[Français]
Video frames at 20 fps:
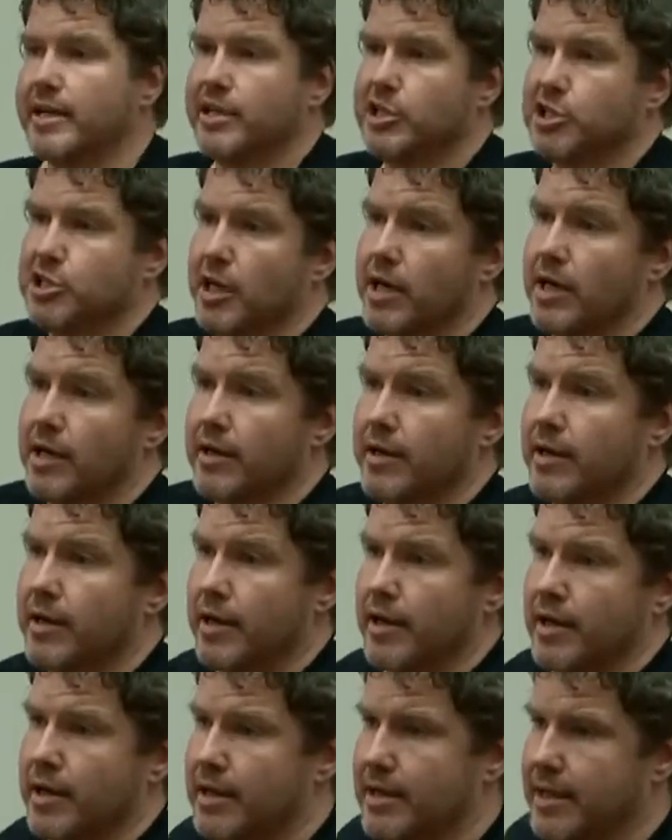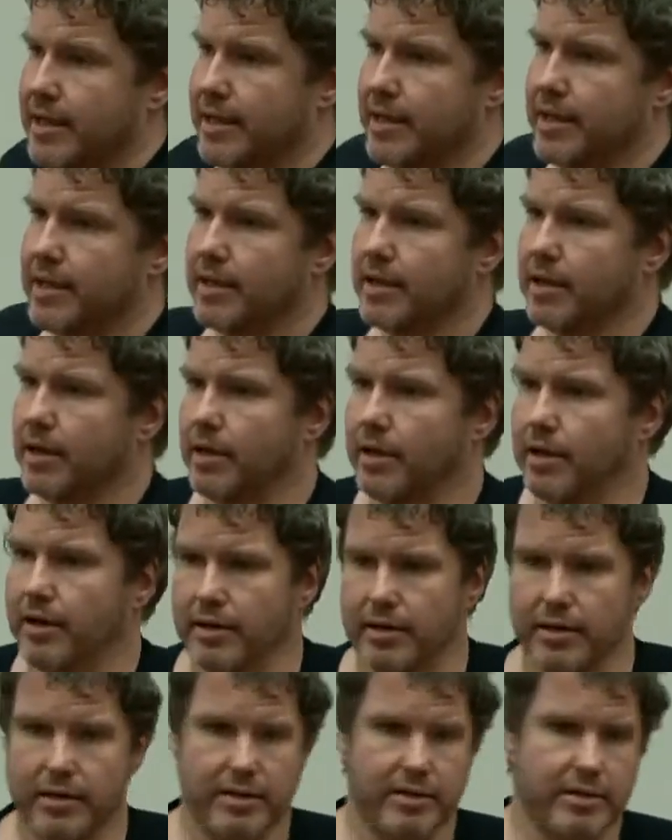déjà les
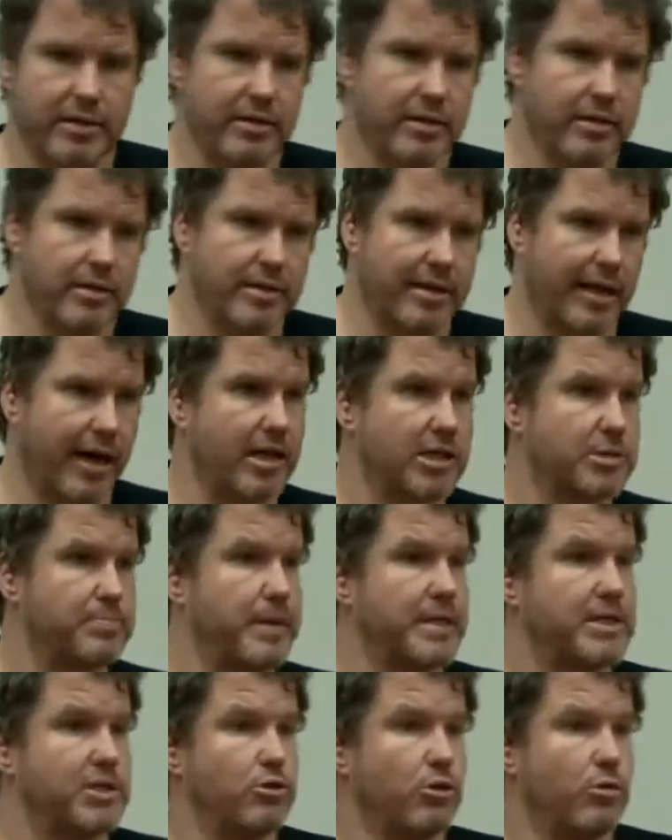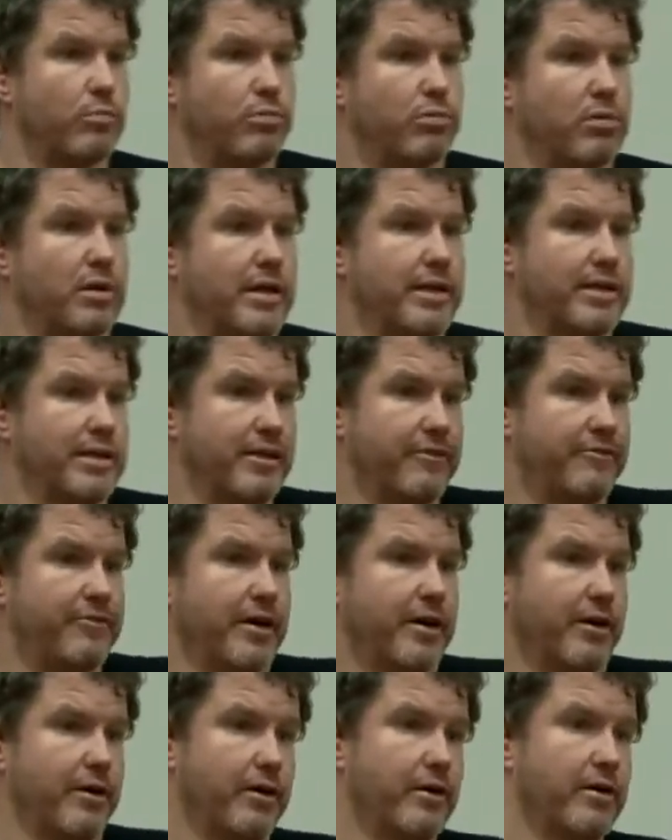euh, cas spéciaux pour les
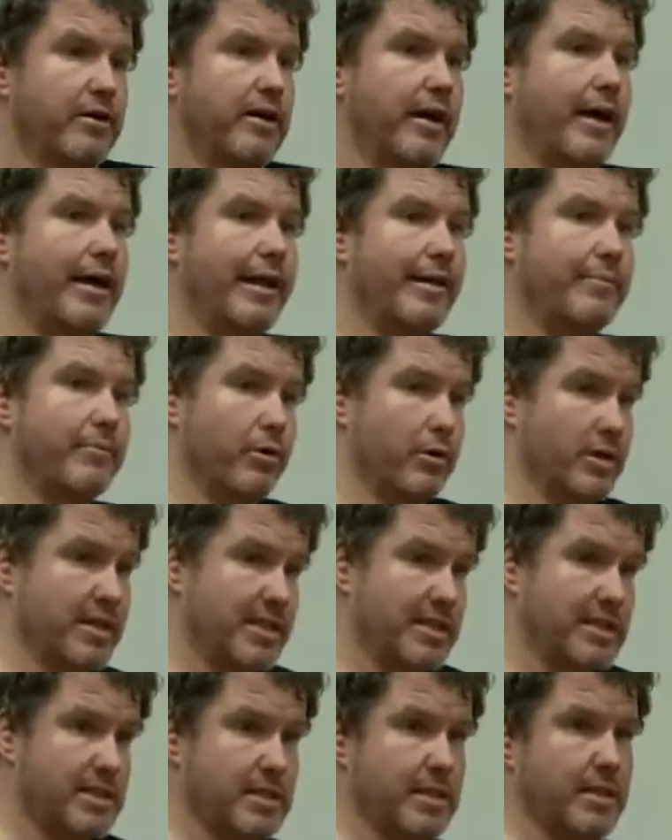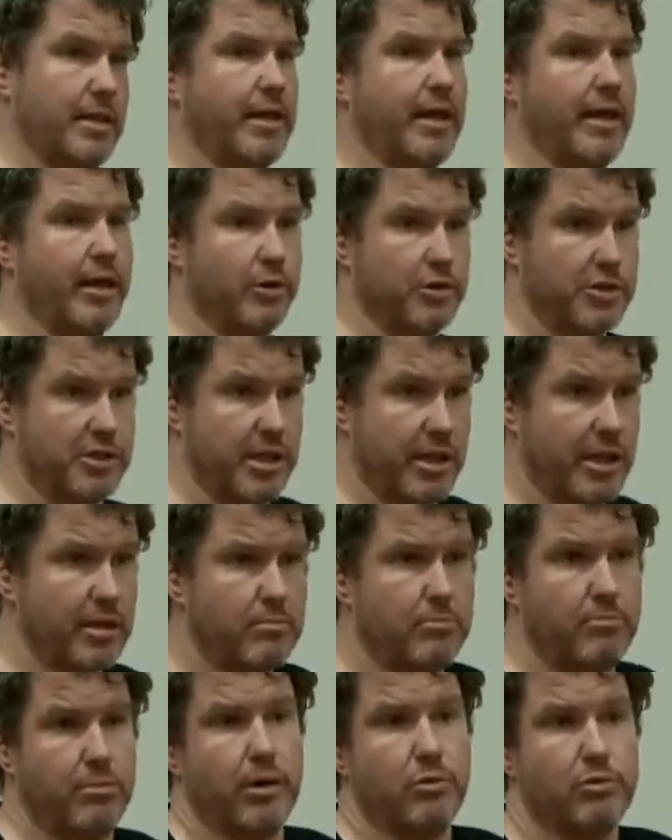différents éléments listes et entiers,
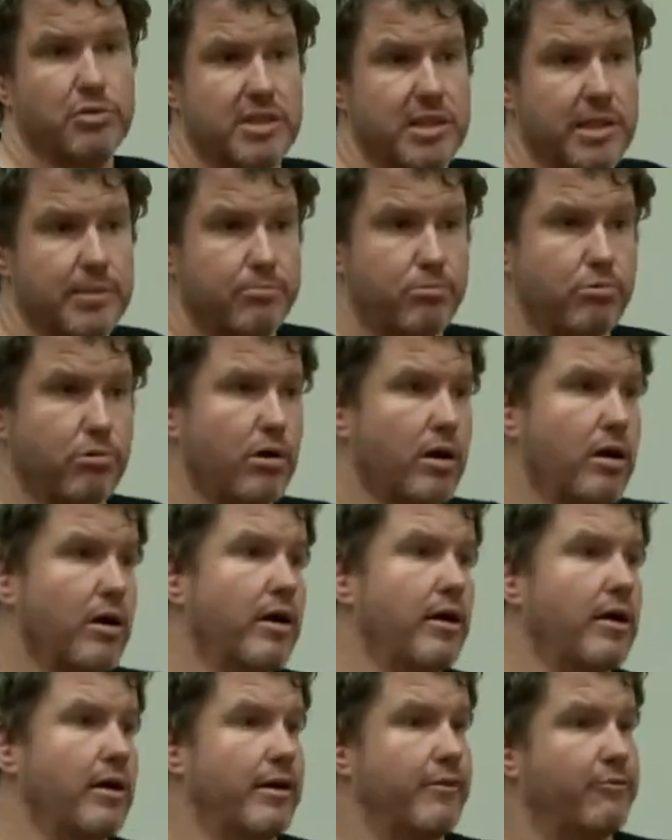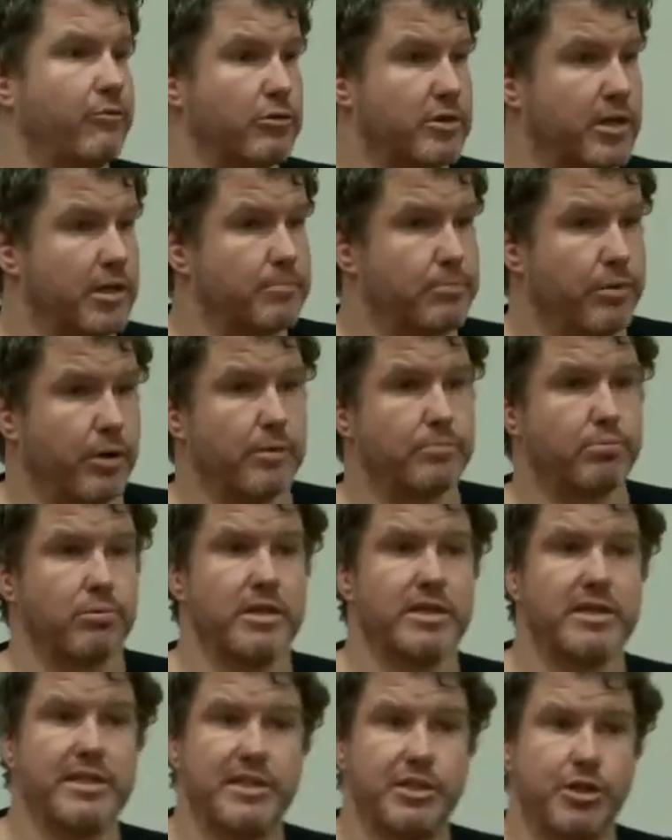mais aussi pour les floating points, pour
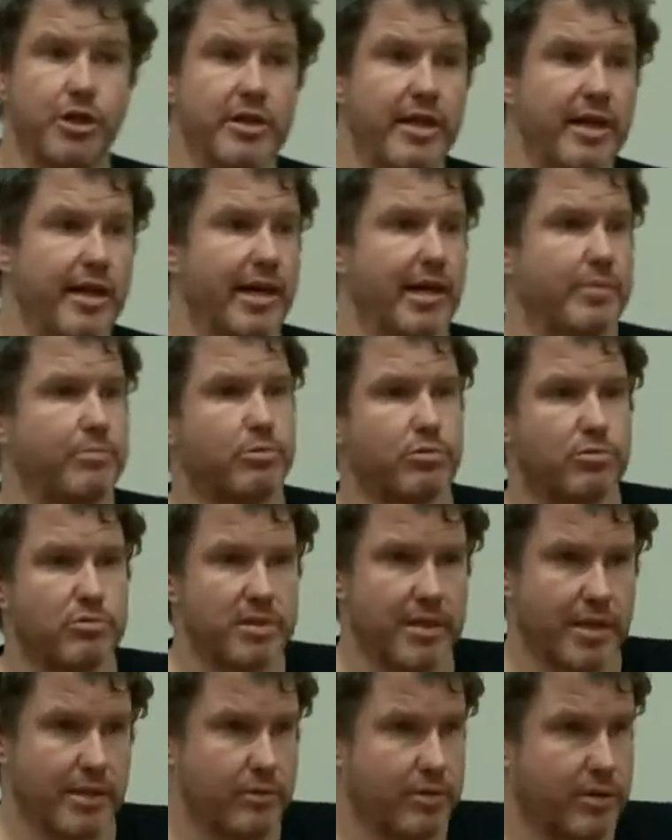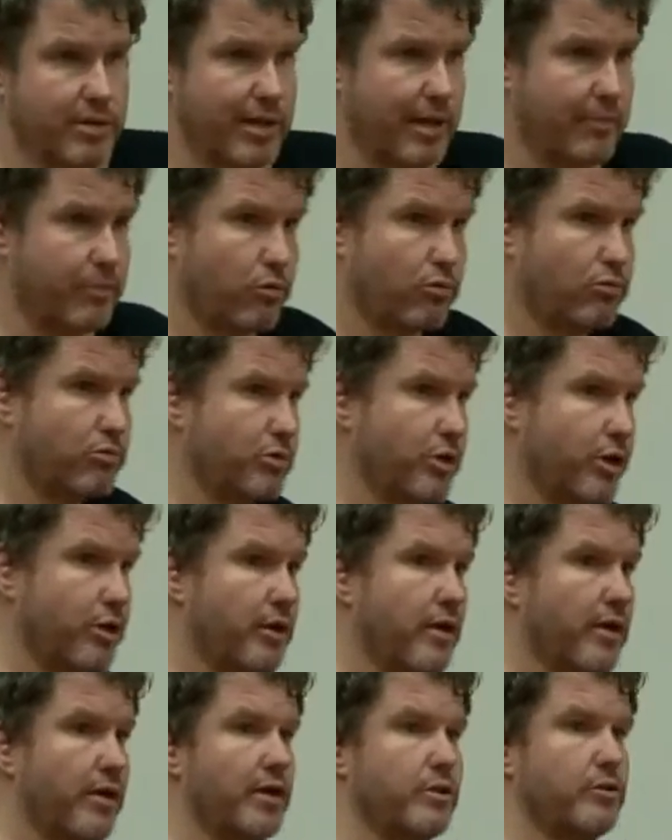les dictionnaires, pour tout ça. Donc on a beaucoup de
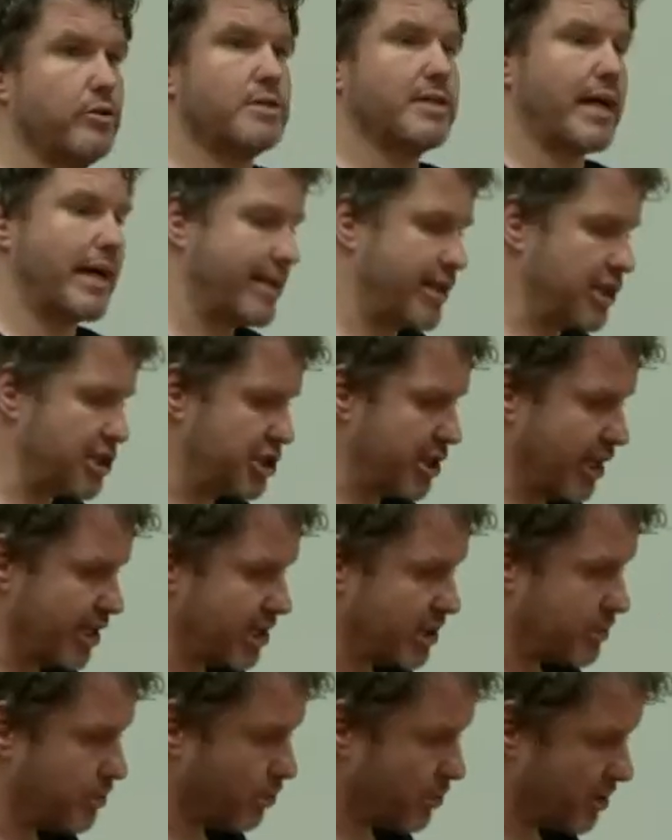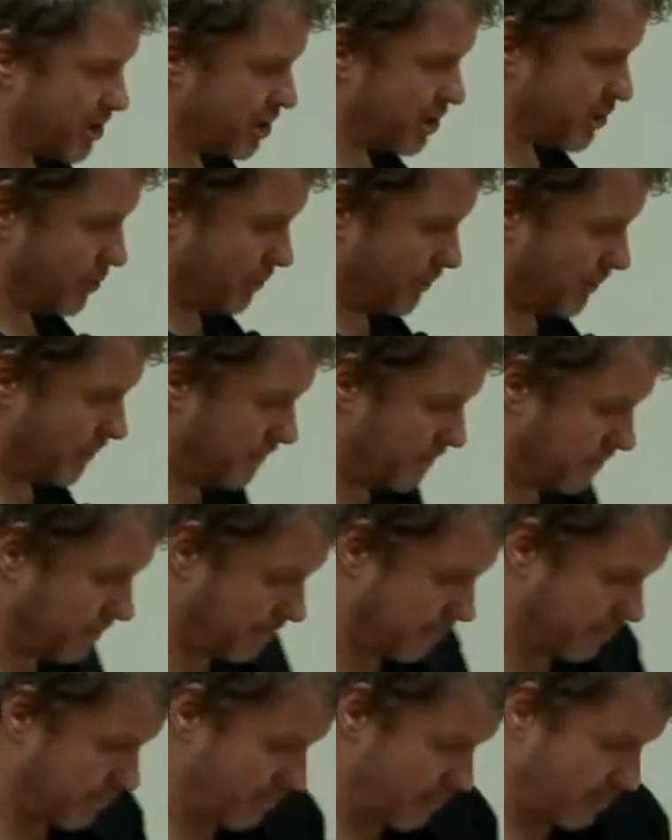stratégies à disposition.
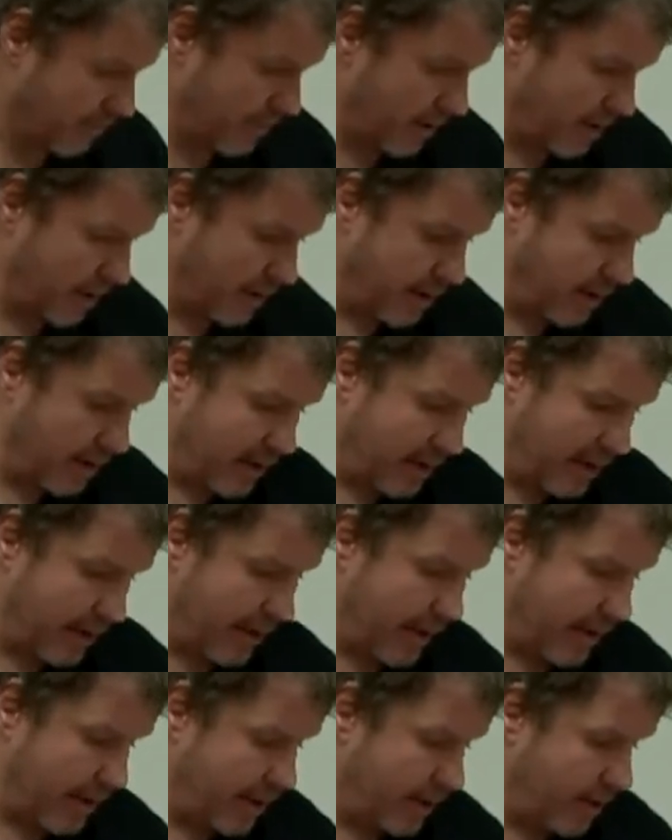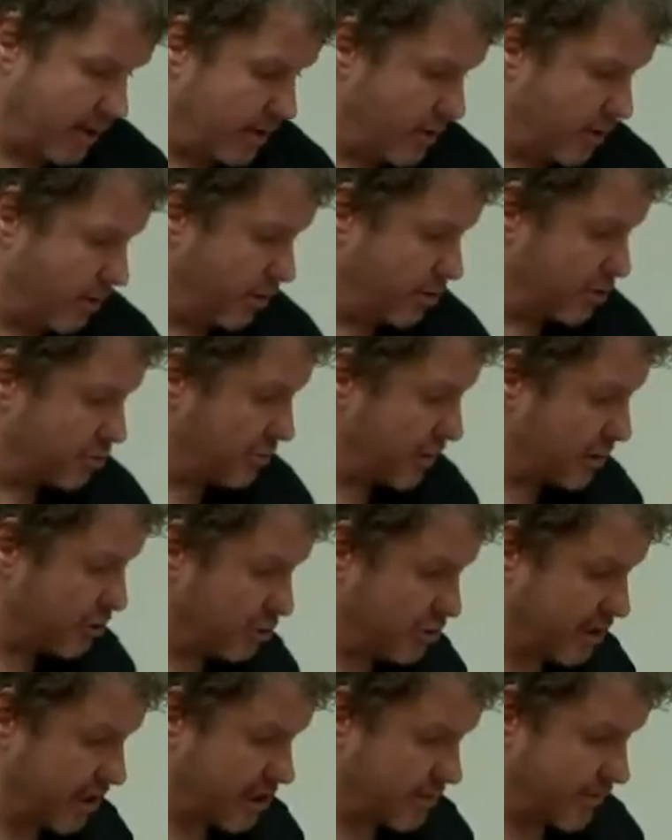Et ensuite, je
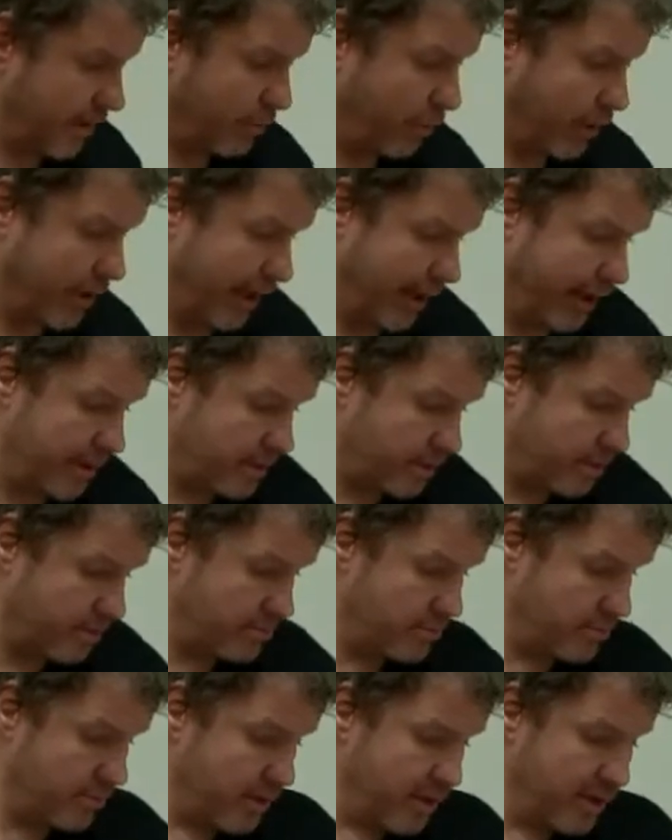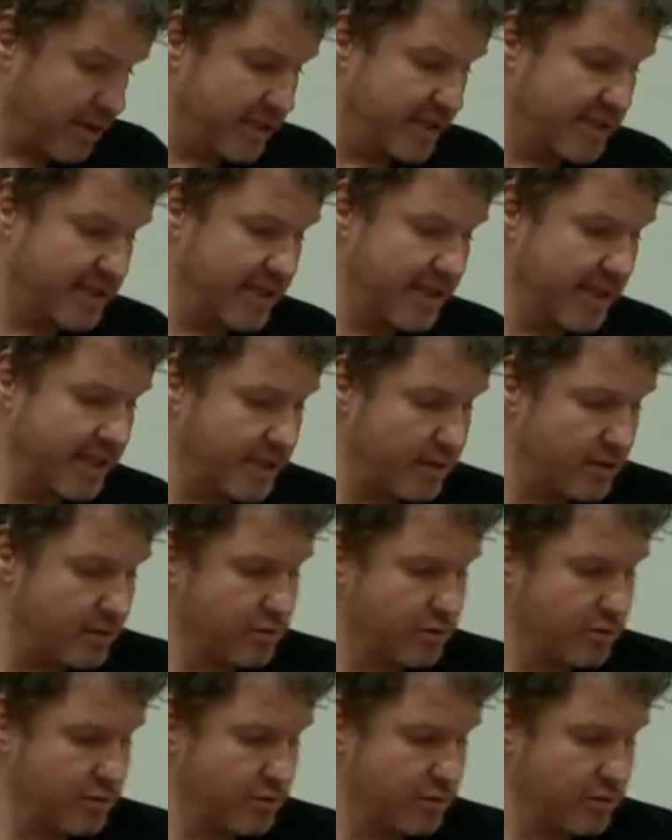teste ma moyenne Ici,